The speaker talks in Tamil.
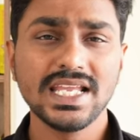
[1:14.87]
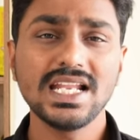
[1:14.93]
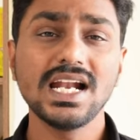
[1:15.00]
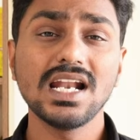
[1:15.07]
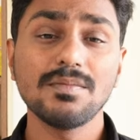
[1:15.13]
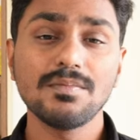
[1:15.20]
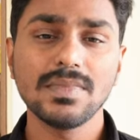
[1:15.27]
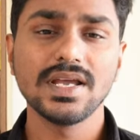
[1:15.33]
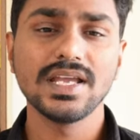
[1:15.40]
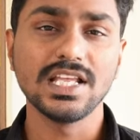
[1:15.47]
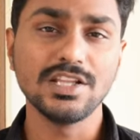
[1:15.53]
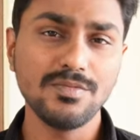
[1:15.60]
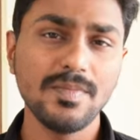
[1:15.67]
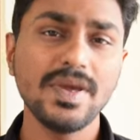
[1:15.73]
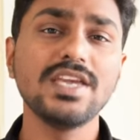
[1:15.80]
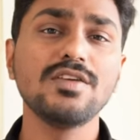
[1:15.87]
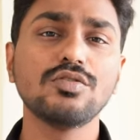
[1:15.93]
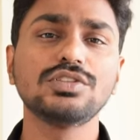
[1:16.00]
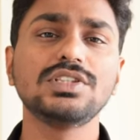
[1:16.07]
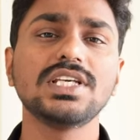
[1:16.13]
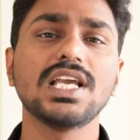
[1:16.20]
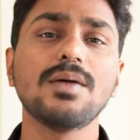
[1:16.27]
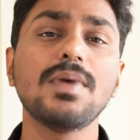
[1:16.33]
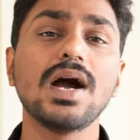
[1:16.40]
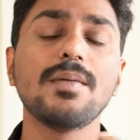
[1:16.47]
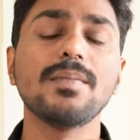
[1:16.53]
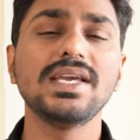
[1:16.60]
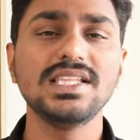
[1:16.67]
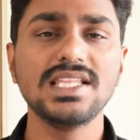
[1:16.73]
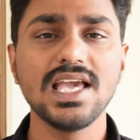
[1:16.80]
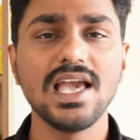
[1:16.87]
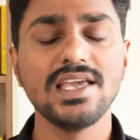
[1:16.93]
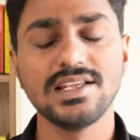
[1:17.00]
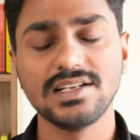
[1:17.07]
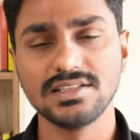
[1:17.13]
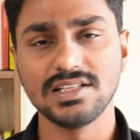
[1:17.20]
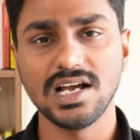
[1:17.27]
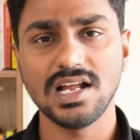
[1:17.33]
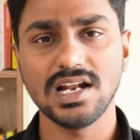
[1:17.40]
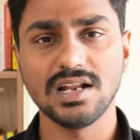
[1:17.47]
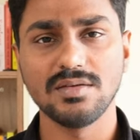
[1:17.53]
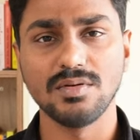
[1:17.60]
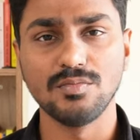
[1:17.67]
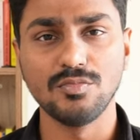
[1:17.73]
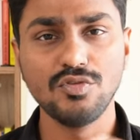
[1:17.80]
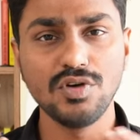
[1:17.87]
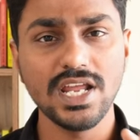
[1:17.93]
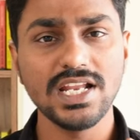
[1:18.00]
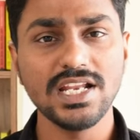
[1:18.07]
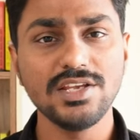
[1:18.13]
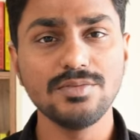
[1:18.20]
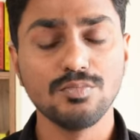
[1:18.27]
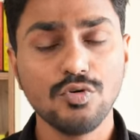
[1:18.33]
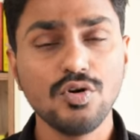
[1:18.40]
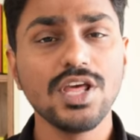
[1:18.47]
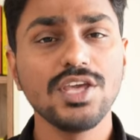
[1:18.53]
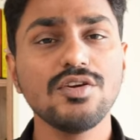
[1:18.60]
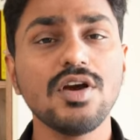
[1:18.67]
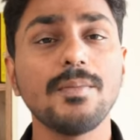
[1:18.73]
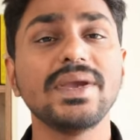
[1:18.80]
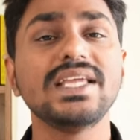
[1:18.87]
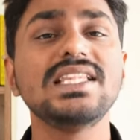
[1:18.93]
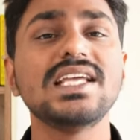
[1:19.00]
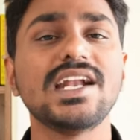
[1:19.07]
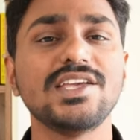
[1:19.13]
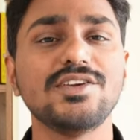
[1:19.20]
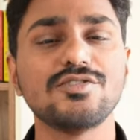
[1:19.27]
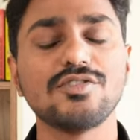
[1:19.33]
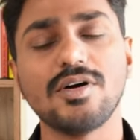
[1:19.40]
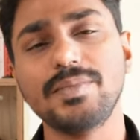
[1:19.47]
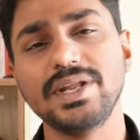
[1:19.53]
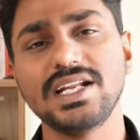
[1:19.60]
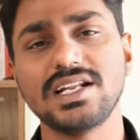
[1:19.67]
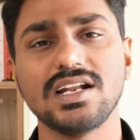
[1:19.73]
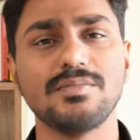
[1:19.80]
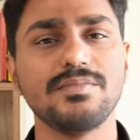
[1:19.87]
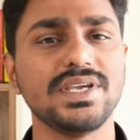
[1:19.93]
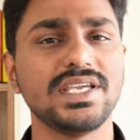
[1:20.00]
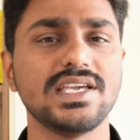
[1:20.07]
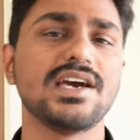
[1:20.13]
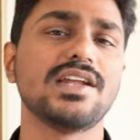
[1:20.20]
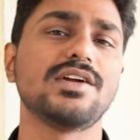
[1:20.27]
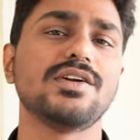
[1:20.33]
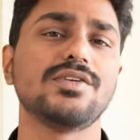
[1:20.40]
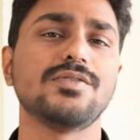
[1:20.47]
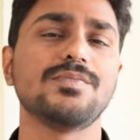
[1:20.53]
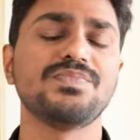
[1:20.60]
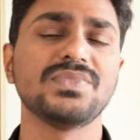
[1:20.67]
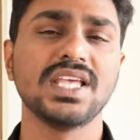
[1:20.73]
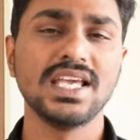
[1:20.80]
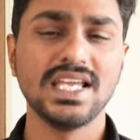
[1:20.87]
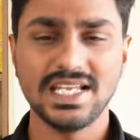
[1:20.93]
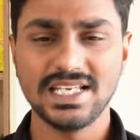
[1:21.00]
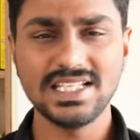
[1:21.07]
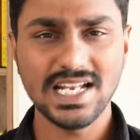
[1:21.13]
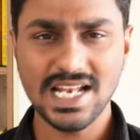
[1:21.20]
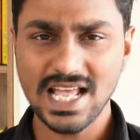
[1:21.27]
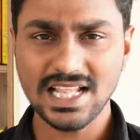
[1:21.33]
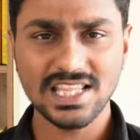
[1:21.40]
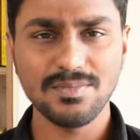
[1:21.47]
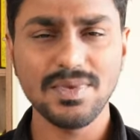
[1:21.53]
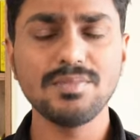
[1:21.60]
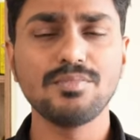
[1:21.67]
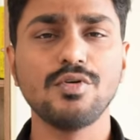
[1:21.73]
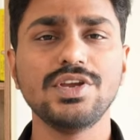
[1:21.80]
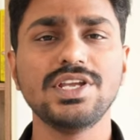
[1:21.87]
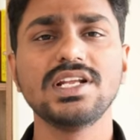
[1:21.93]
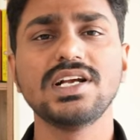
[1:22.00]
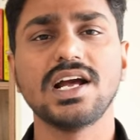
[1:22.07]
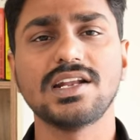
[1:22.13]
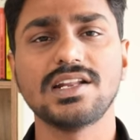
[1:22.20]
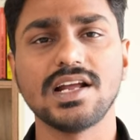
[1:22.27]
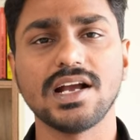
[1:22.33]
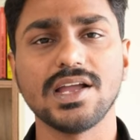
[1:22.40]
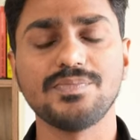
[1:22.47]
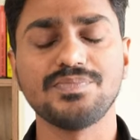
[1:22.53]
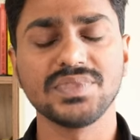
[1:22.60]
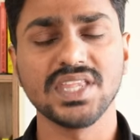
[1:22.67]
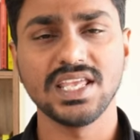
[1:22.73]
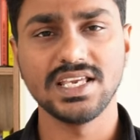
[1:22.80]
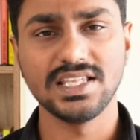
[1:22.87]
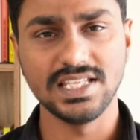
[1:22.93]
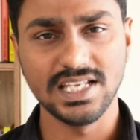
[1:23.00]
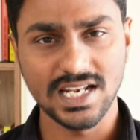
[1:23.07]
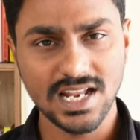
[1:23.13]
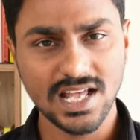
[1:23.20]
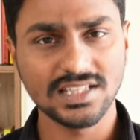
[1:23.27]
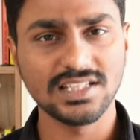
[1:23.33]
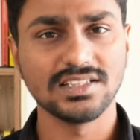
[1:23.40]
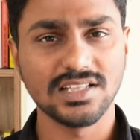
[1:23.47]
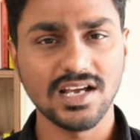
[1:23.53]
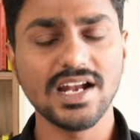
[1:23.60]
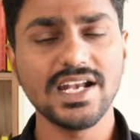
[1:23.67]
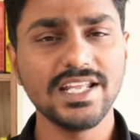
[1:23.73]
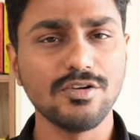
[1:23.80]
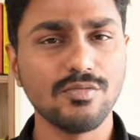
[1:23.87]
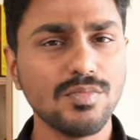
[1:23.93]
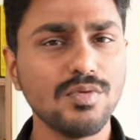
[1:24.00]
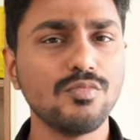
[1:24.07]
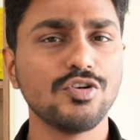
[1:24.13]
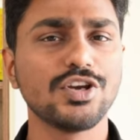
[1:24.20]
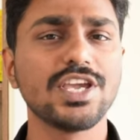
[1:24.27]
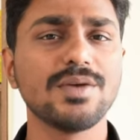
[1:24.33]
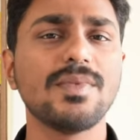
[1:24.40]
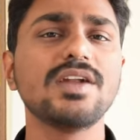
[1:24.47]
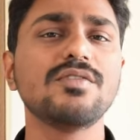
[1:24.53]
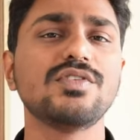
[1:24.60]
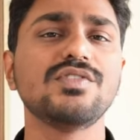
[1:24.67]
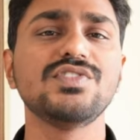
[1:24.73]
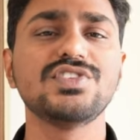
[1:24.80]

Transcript: இல்லை நம்ம எதுவுமே யோசிக்காமல் அமைதியாக இருந்தால் நம்ம மூளையிலையும் மூளையும் அமைதி அடையும் அப்படின்ற நம்பிக்கையாக இருக்கட்டும் இது எல்லாத்தையுமே பொய்ன்னு காட்டுறாங்க இது எல்லாத்த தாண்டி ரொம்ப முக்கியமான ஒரு